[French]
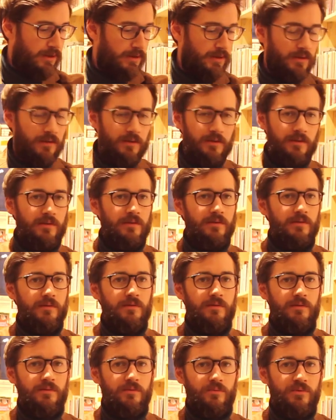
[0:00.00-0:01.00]
euh,
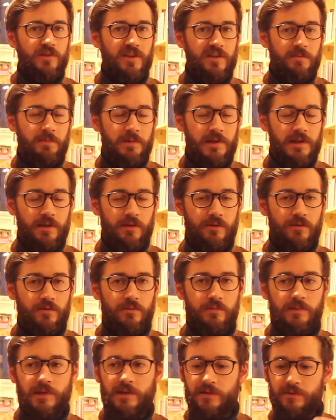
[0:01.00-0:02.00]
nous explique
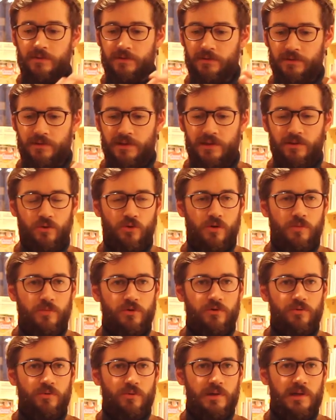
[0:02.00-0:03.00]
que bah, les
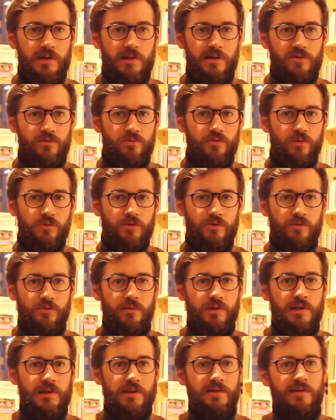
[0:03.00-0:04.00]
documents sont là, les sources
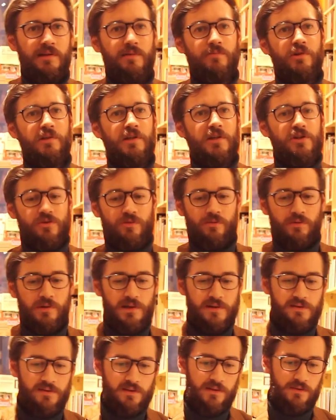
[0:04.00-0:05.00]
sont là, les témoignages sont
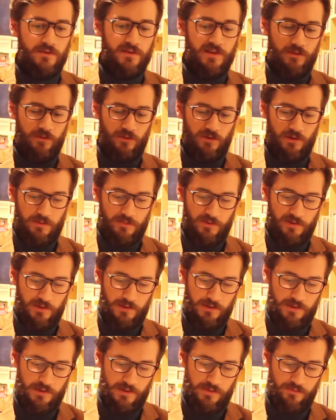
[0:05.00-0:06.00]
là. C'est une, somme, c'est
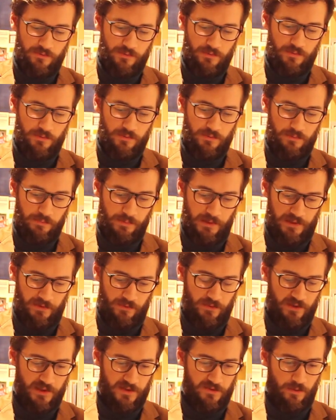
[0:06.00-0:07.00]
un livre de
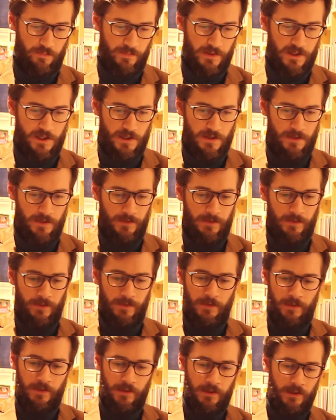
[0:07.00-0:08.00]
presque 500 pages
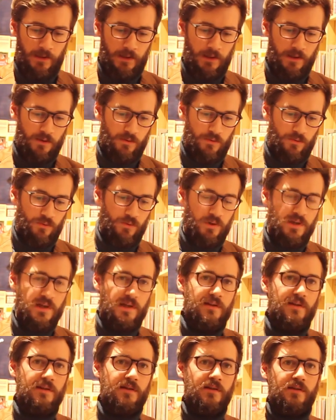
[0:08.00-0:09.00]
où il y a
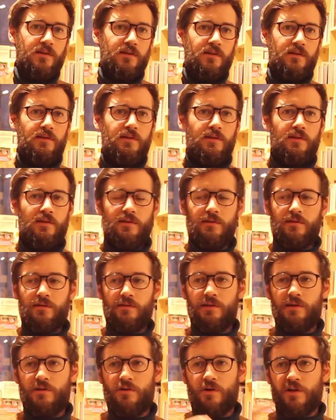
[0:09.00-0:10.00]
des,
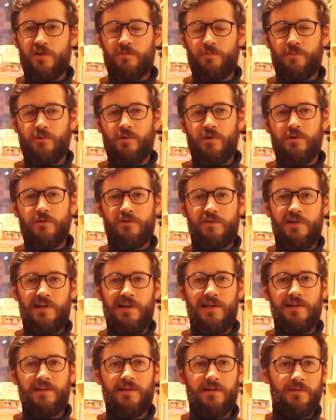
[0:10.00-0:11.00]
euh, correspondances, des
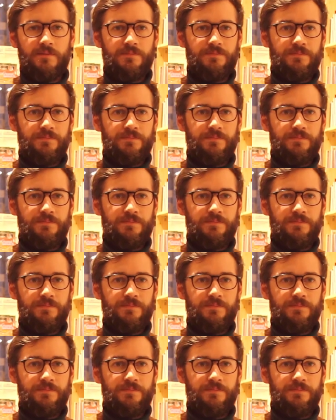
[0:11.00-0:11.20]
lettres,